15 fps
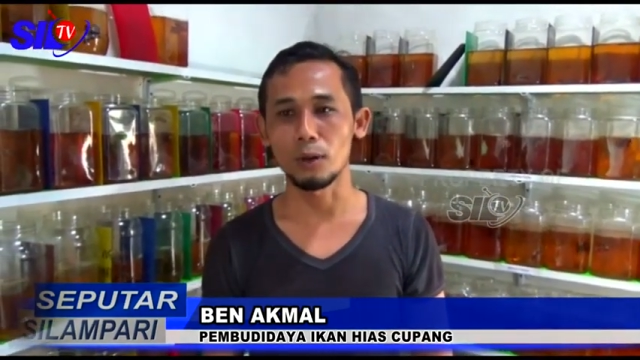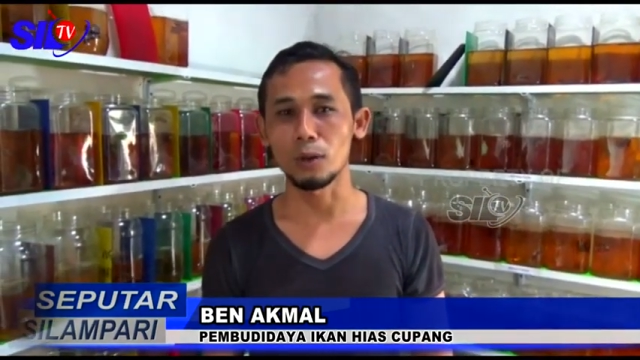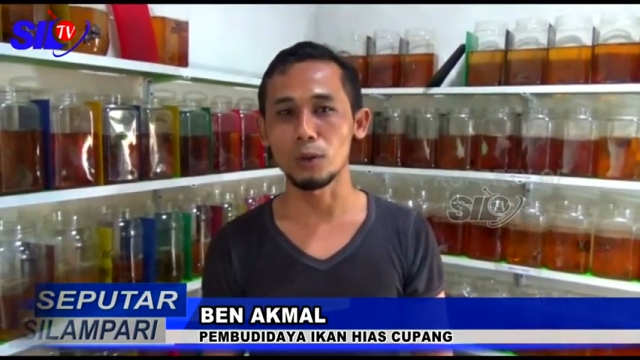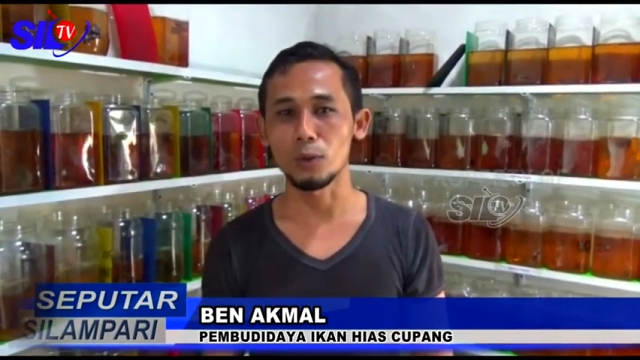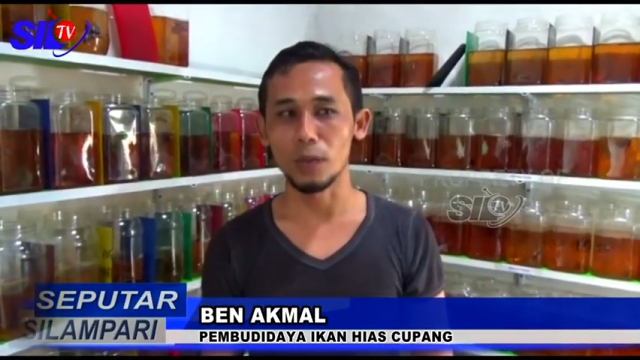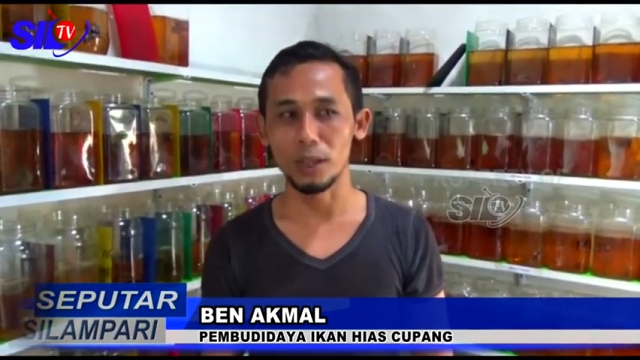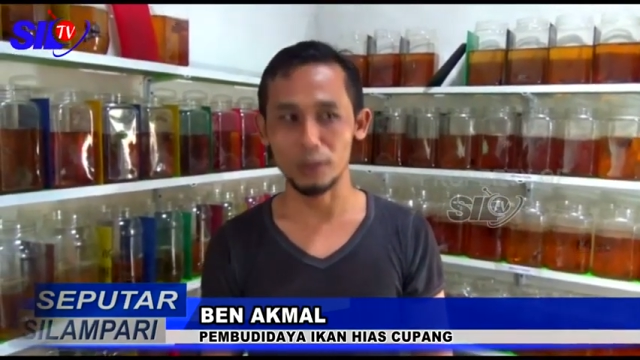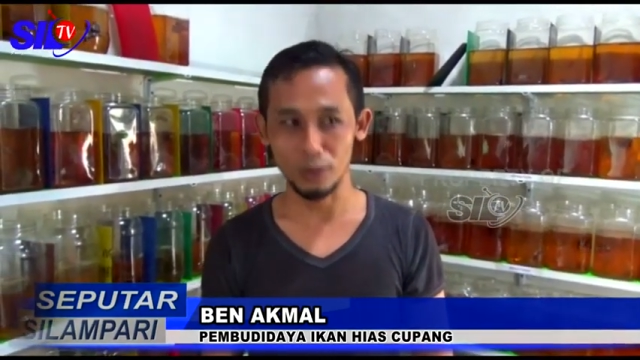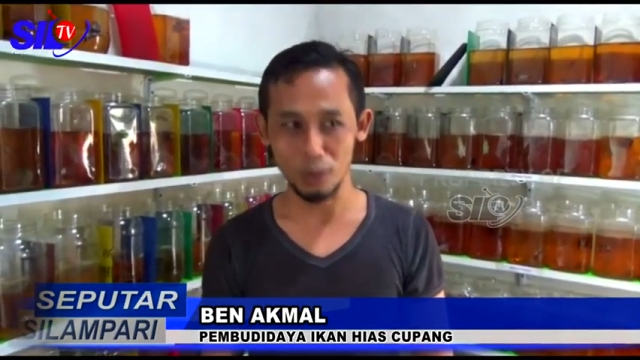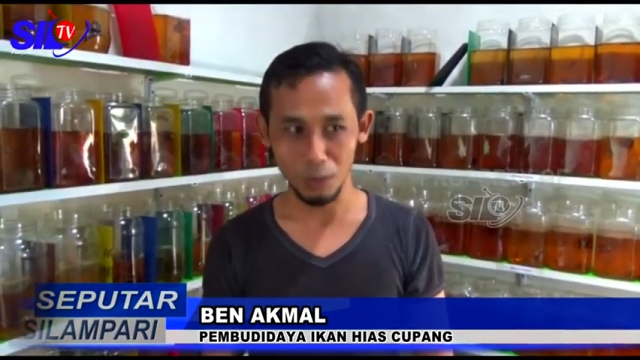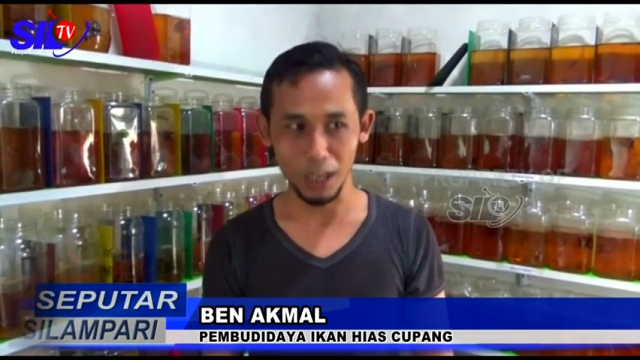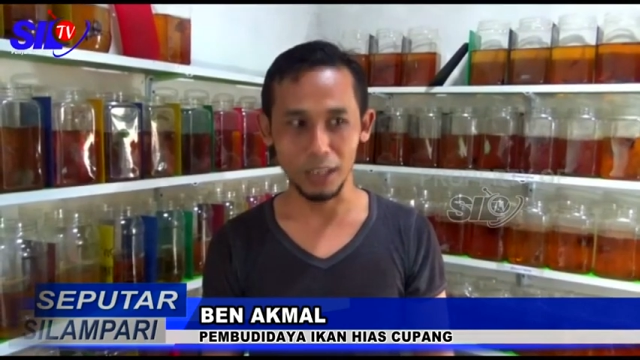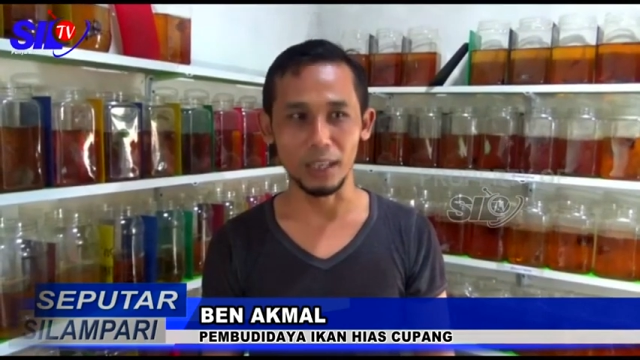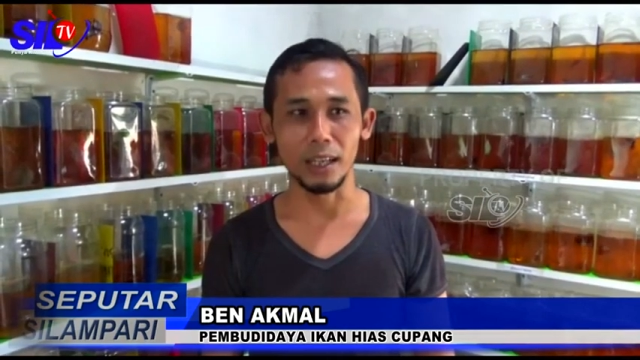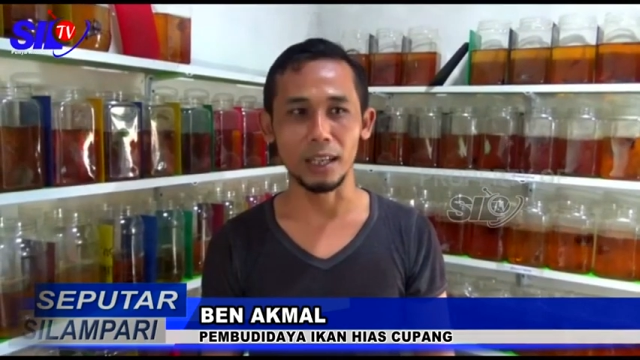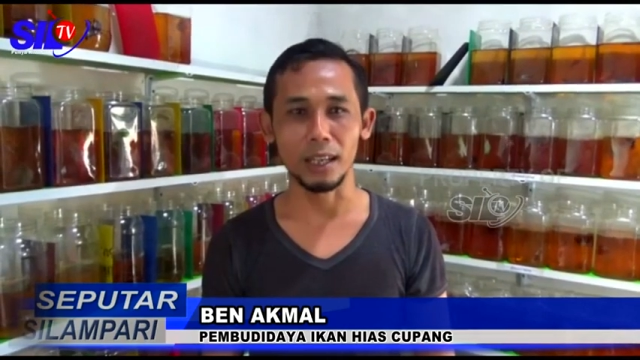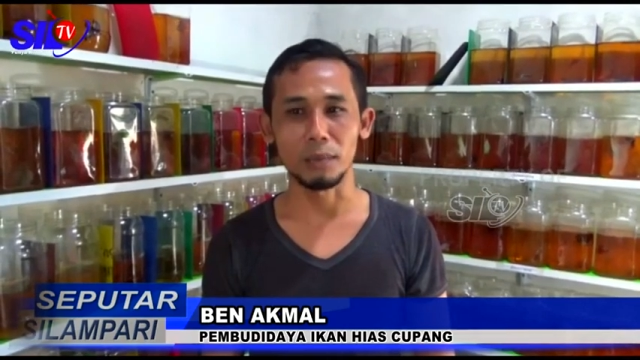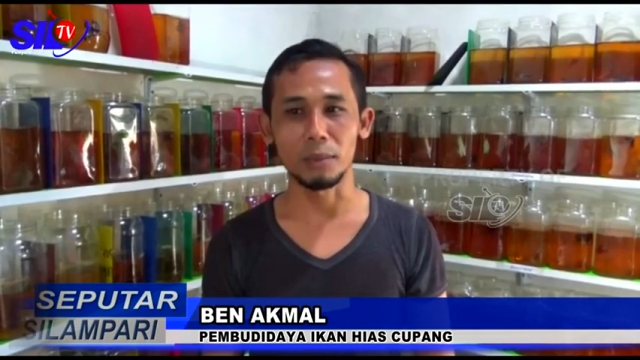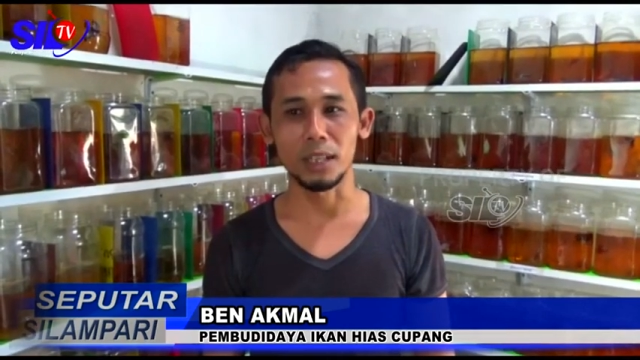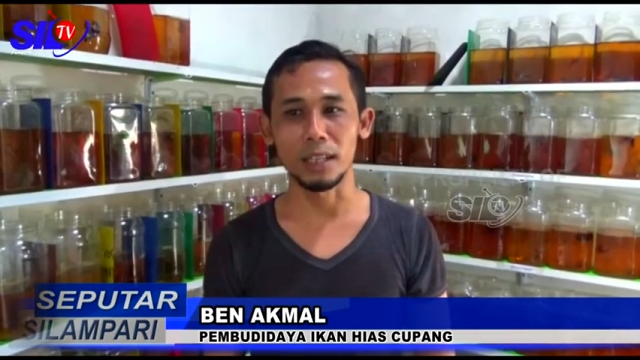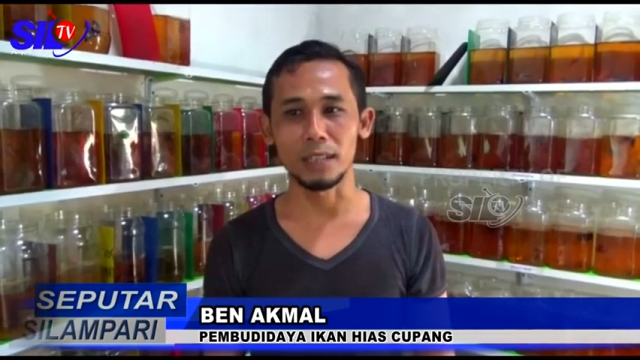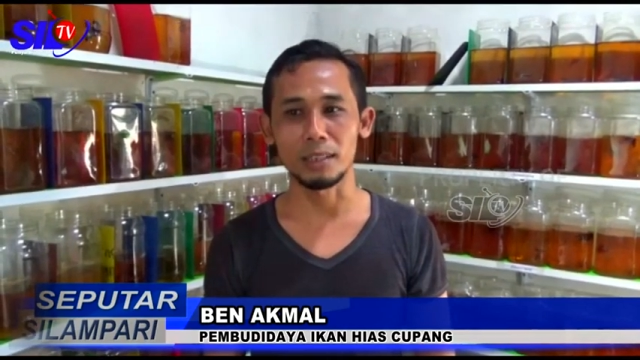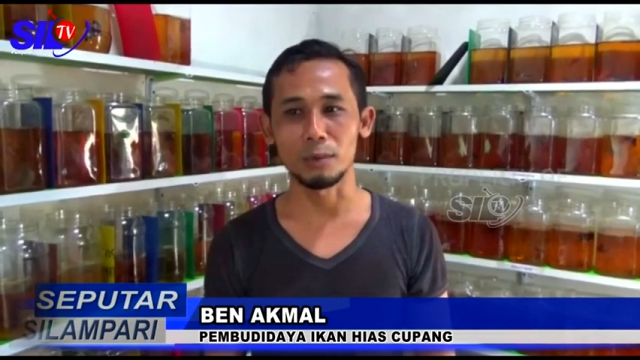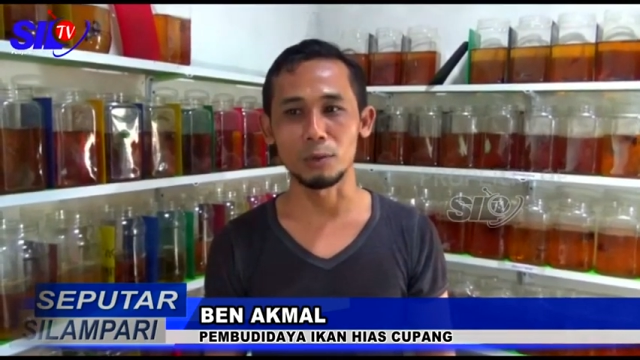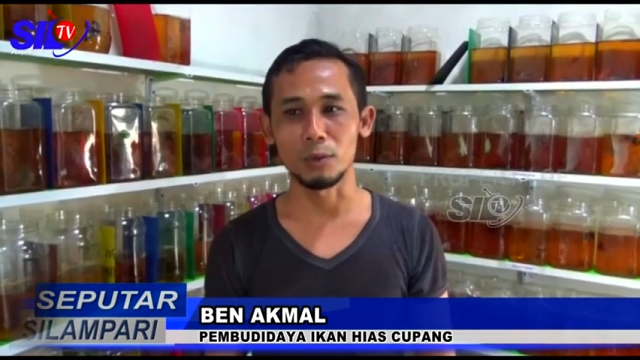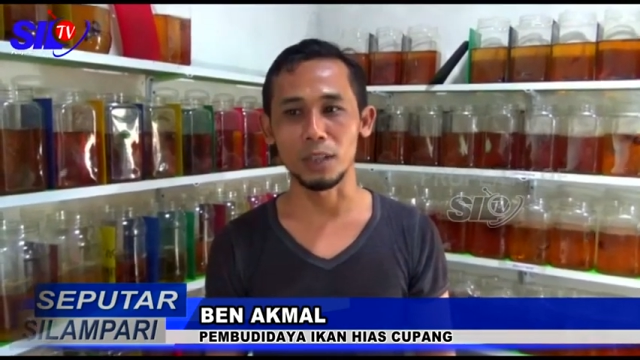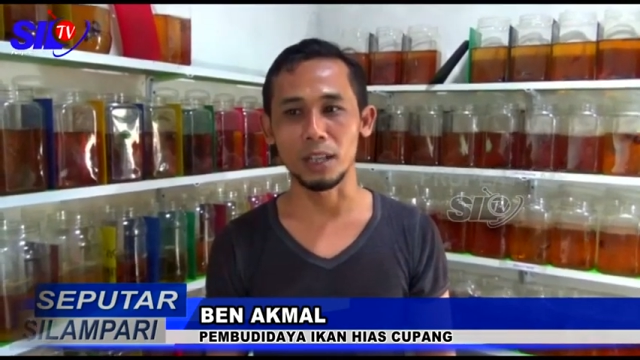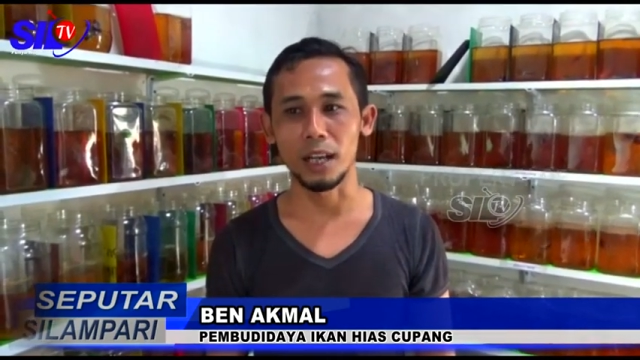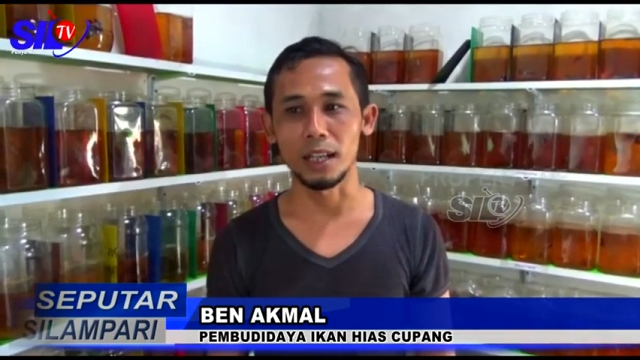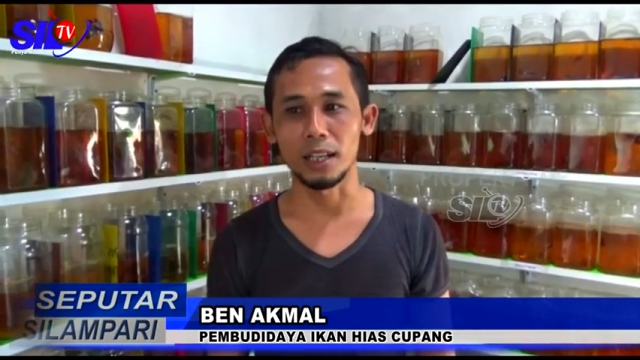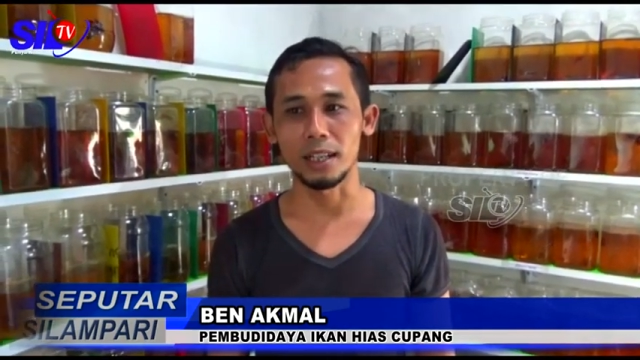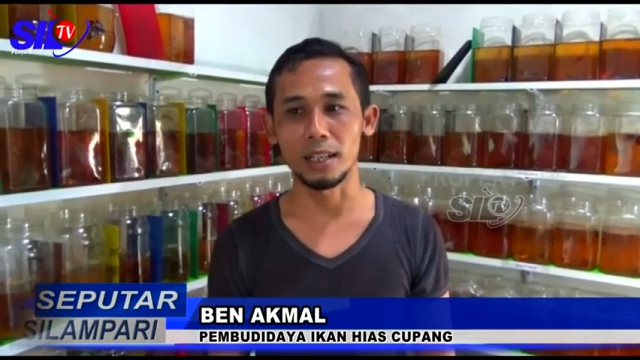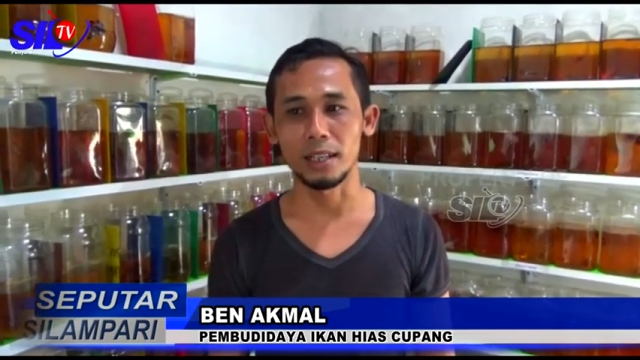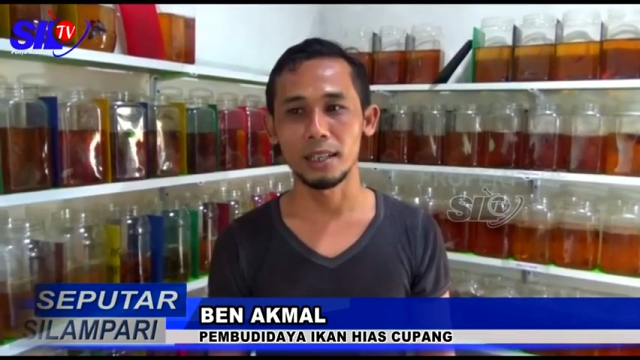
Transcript: Uang luar juga banyak yang minat sama multicolor.